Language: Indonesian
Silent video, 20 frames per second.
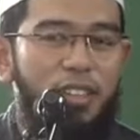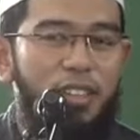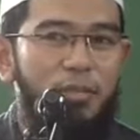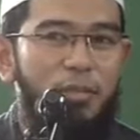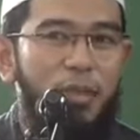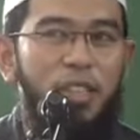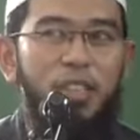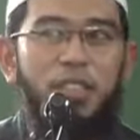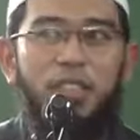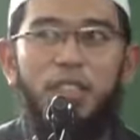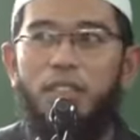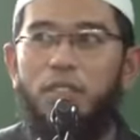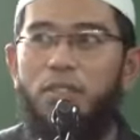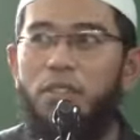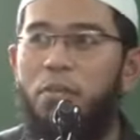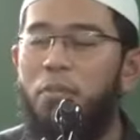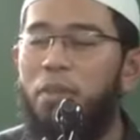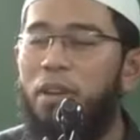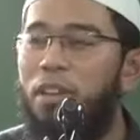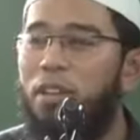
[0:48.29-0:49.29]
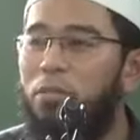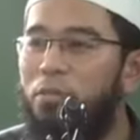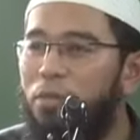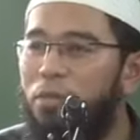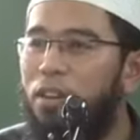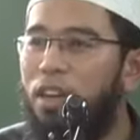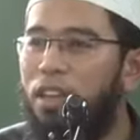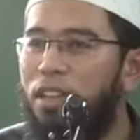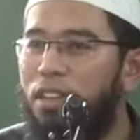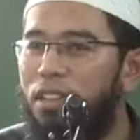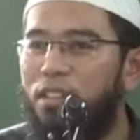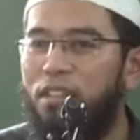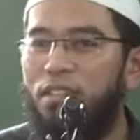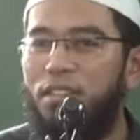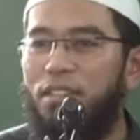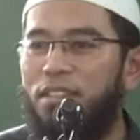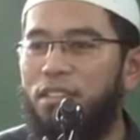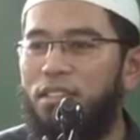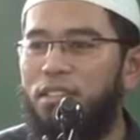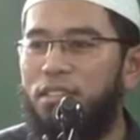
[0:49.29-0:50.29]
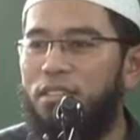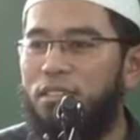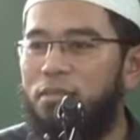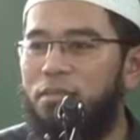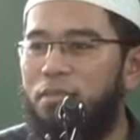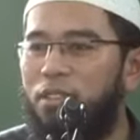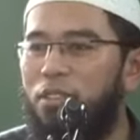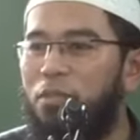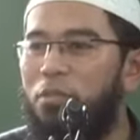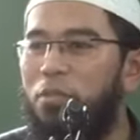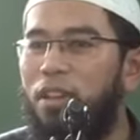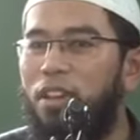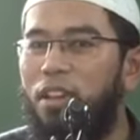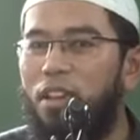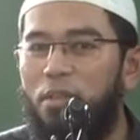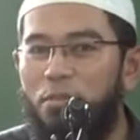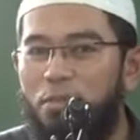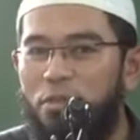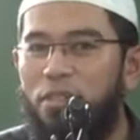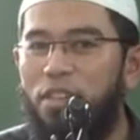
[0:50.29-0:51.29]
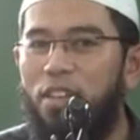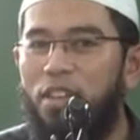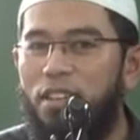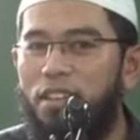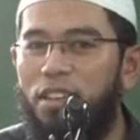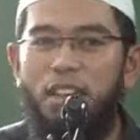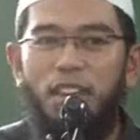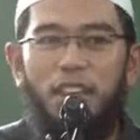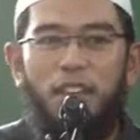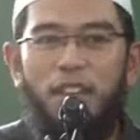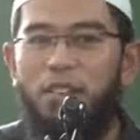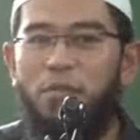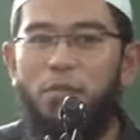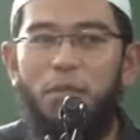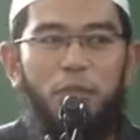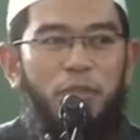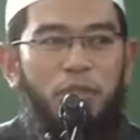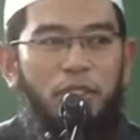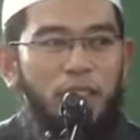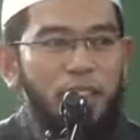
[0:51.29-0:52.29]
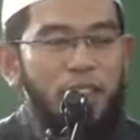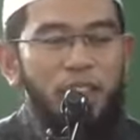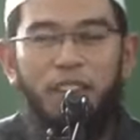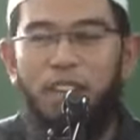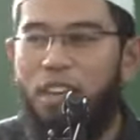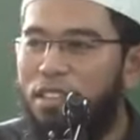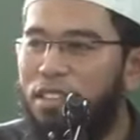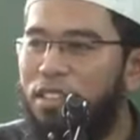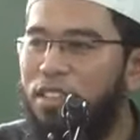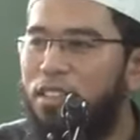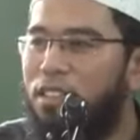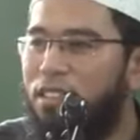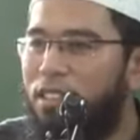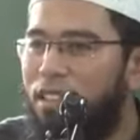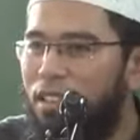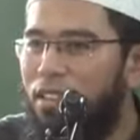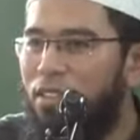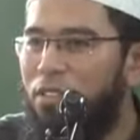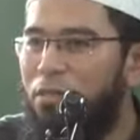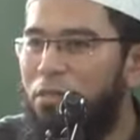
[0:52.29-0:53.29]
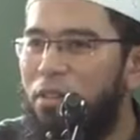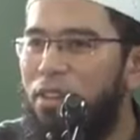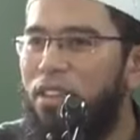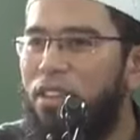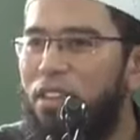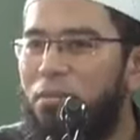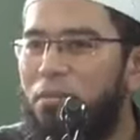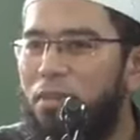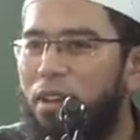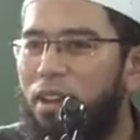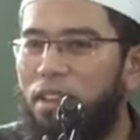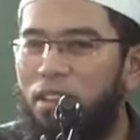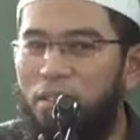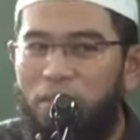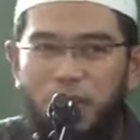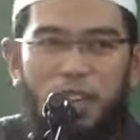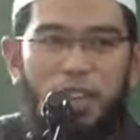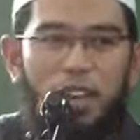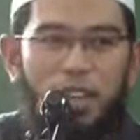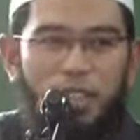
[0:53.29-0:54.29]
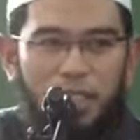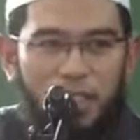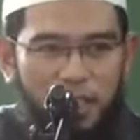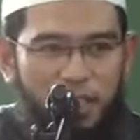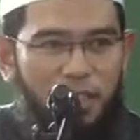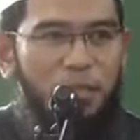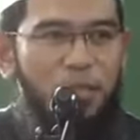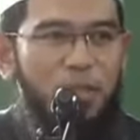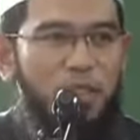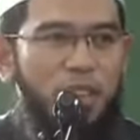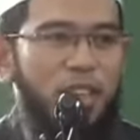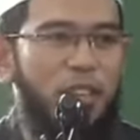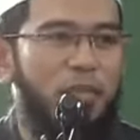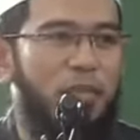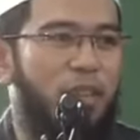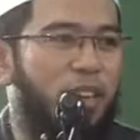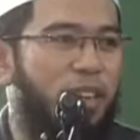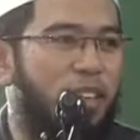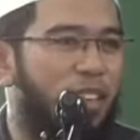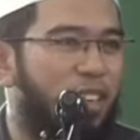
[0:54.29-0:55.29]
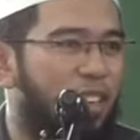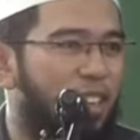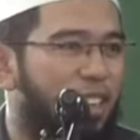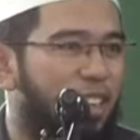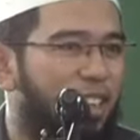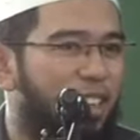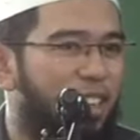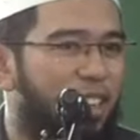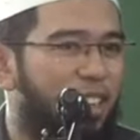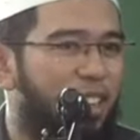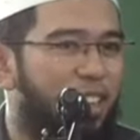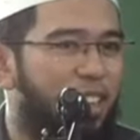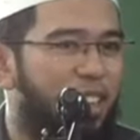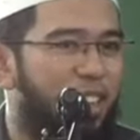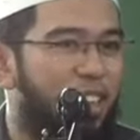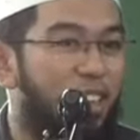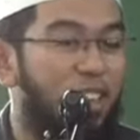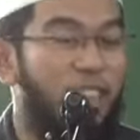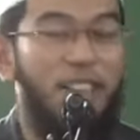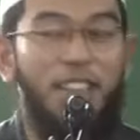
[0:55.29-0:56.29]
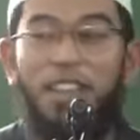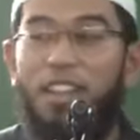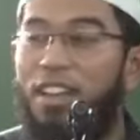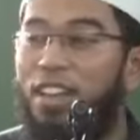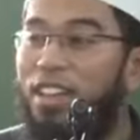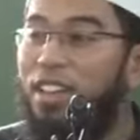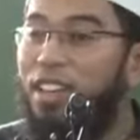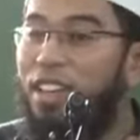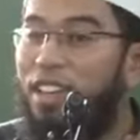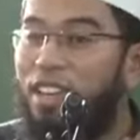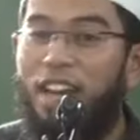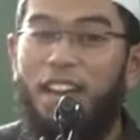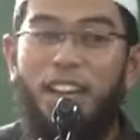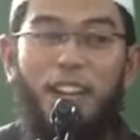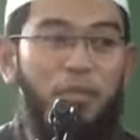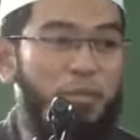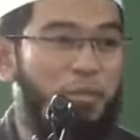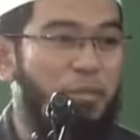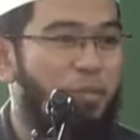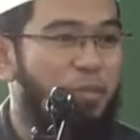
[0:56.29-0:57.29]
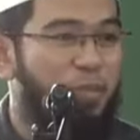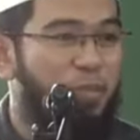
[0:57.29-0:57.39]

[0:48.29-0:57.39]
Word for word: Bagi saya itu yang paling murah gitu loh, atau paling yang mudah, nggak ada yang lebih mudah dari kasih rumah di Kemang. Ya udah kasih aja rumah di Kemang. Ingat, ini dalam.